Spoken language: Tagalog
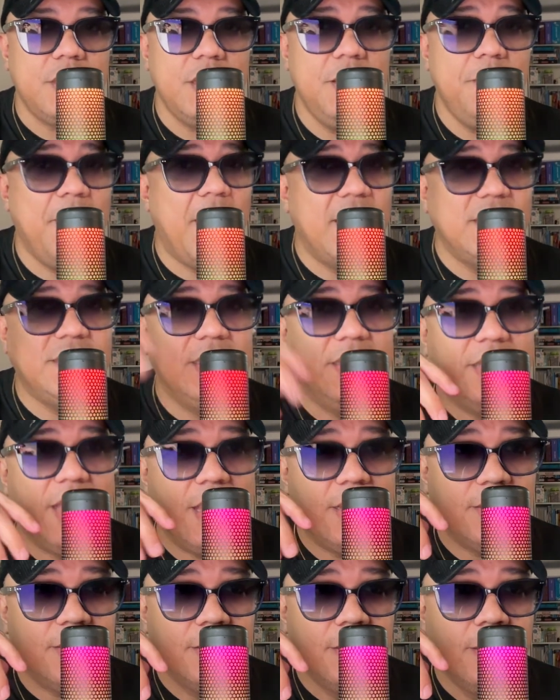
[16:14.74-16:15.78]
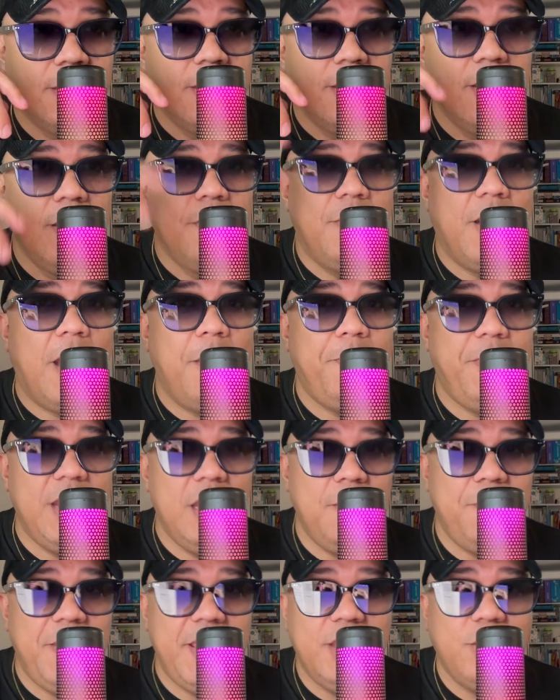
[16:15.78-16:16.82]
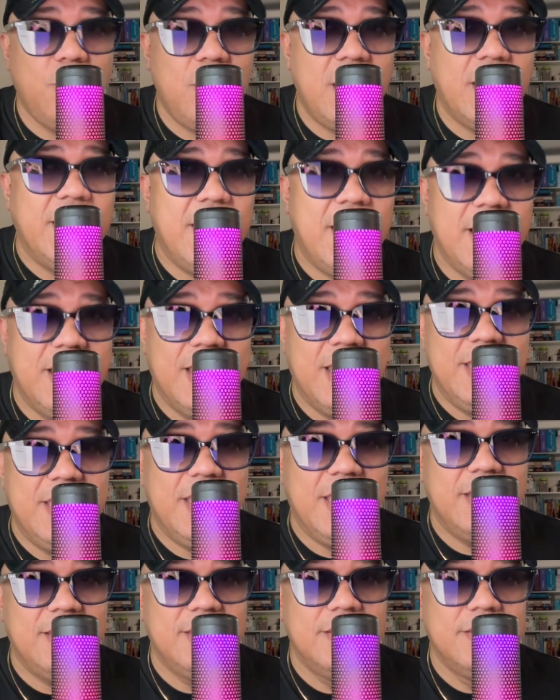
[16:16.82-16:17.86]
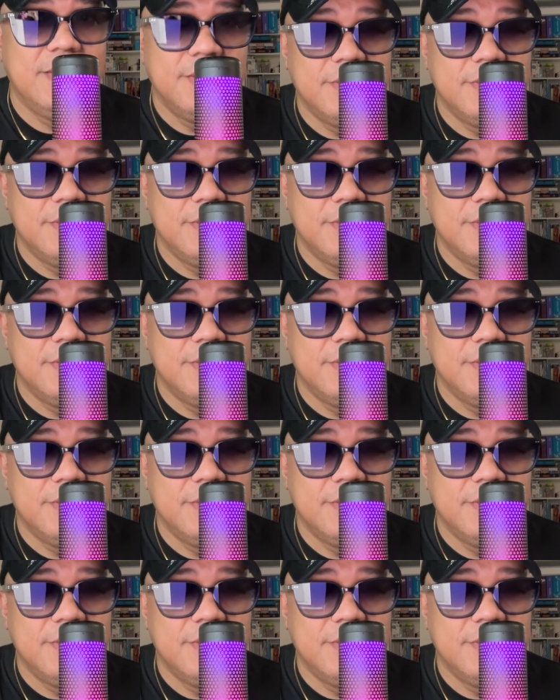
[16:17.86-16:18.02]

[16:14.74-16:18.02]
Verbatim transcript: Imagine that. Mga Pilipino lang yung ganyan.